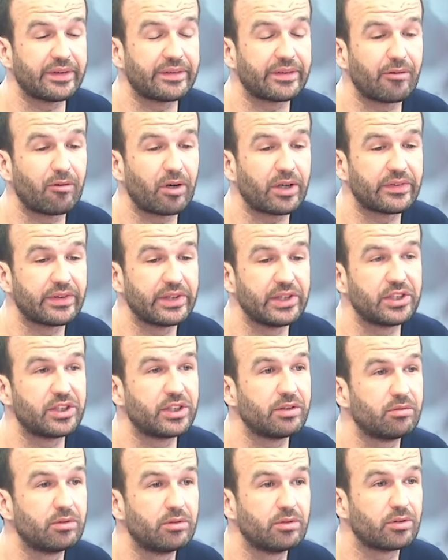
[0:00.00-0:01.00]
de savoir si les
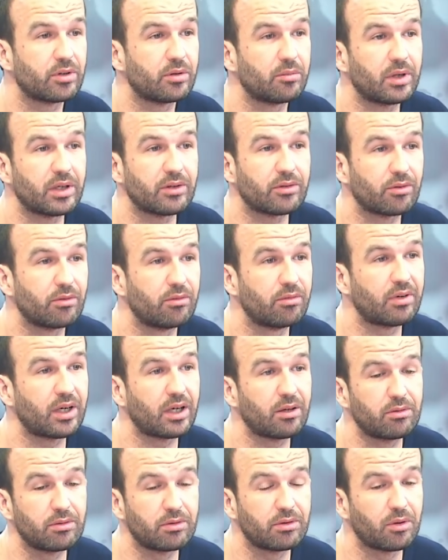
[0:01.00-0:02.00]
chiffres du chômage sont
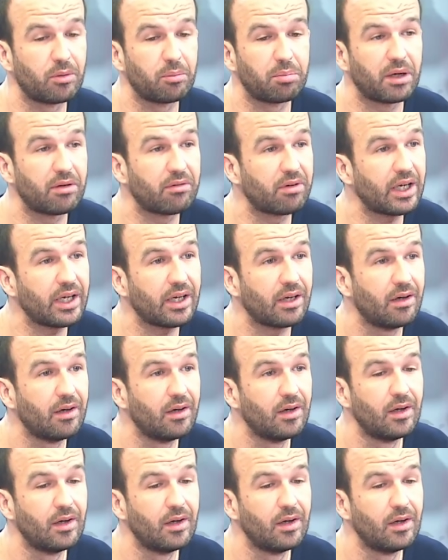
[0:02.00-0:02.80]
vrais ou ne sont pas vrais